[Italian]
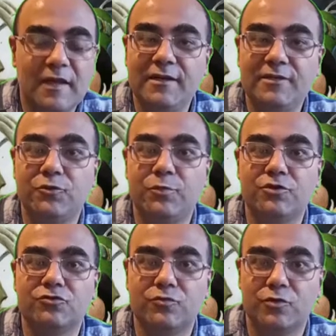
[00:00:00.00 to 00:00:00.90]
Il
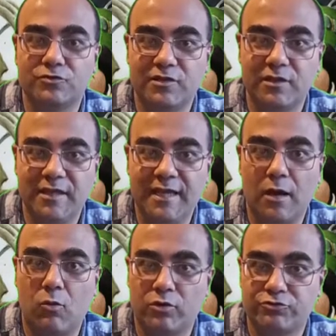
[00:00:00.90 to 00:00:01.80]
topolino numero
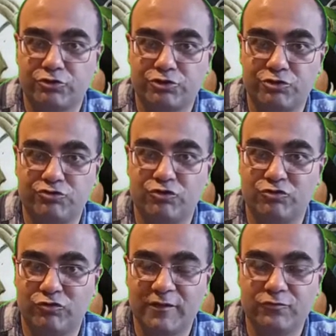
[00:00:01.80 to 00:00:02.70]

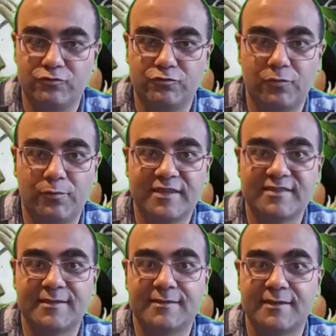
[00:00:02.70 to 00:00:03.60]
3491
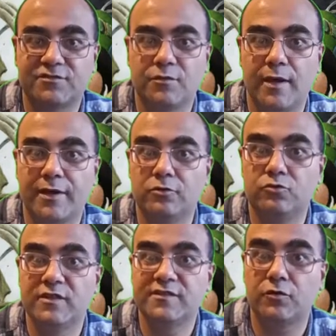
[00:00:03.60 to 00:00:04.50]
presenta a sommario
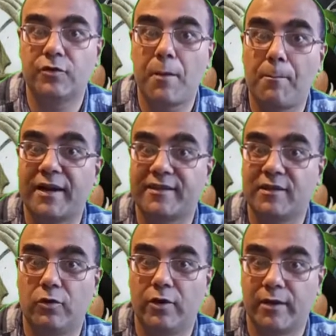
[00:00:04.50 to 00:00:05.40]
due storie
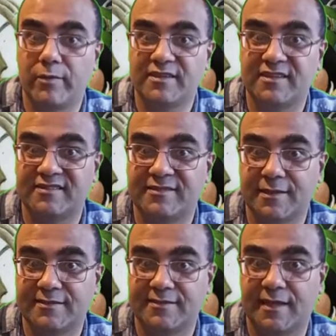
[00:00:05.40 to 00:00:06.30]
particolarmente
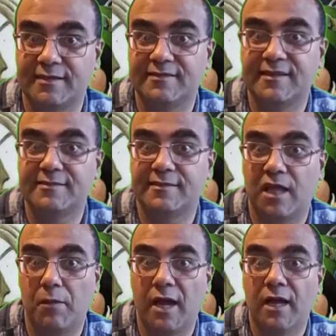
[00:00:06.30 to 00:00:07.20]
interessanti e
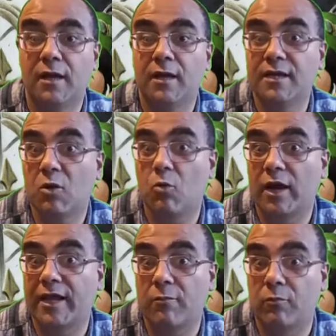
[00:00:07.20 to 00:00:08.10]
tema in
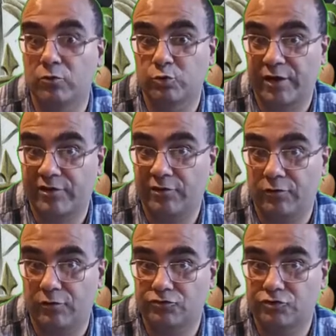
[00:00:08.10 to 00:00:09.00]
qualche modo
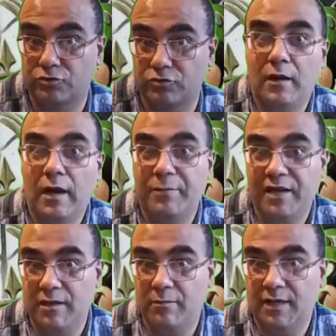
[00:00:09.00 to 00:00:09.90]
archeologico. La
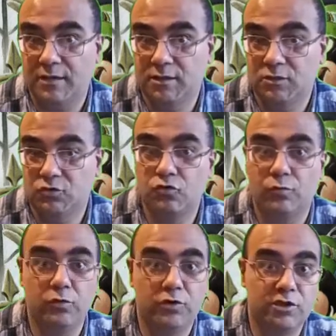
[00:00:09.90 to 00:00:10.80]
prima,
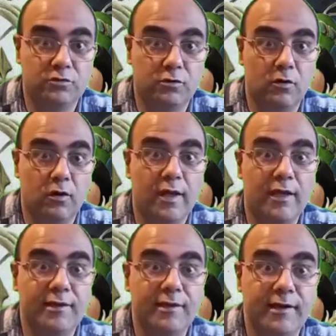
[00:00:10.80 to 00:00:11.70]
Topolino e
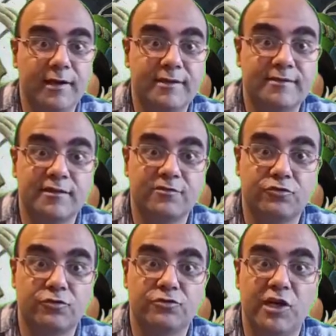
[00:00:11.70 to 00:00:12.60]
il
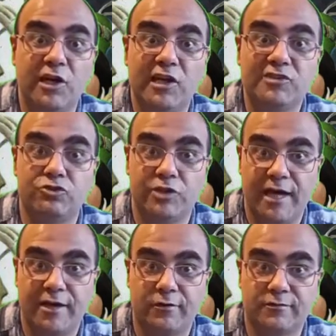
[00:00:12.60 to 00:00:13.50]
tesoro del
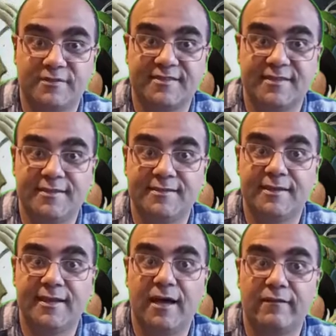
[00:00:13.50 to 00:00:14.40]
legionario,
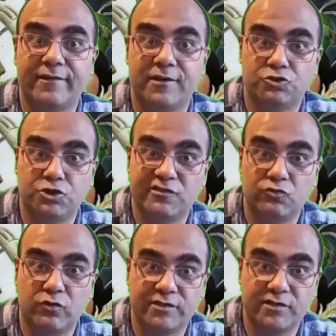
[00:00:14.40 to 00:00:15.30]
scritta da
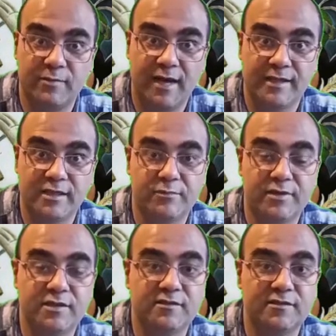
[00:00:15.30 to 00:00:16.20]
Francesco Artibani
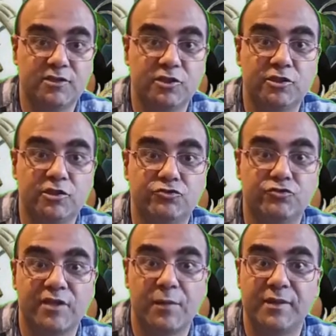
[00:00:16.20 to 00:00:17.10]
per i disegni di
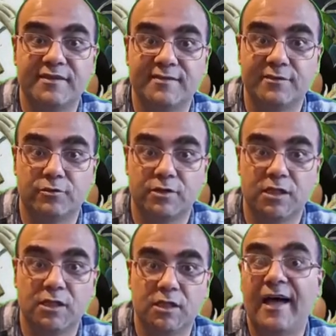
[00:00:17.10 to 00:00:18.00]
Giuseppe
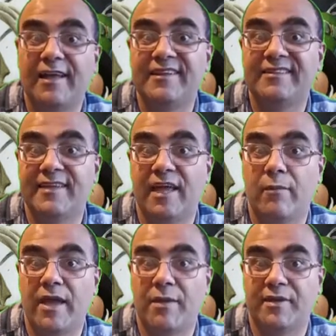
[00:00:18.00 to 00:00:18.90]
Zironi, ha il
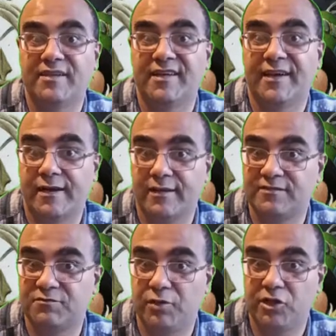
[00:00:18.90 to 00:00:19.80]
tema in maniera
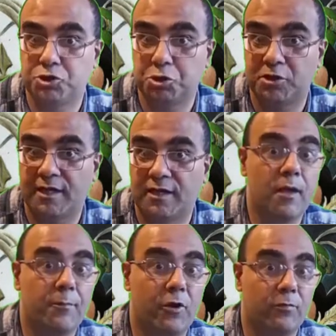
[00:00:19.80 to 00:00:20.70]
esplicita
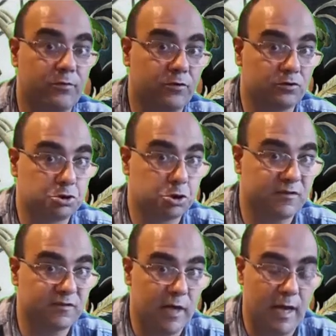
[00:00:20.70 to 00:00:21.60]
e proprio
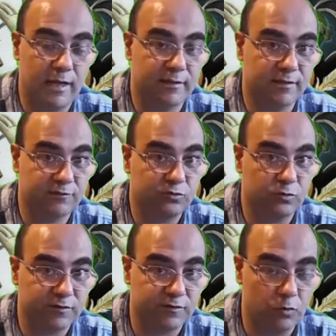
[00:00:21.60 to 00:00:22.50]
centrale nel
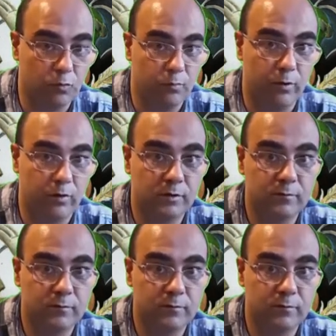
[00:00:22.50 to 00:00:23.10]
suo sviluppo.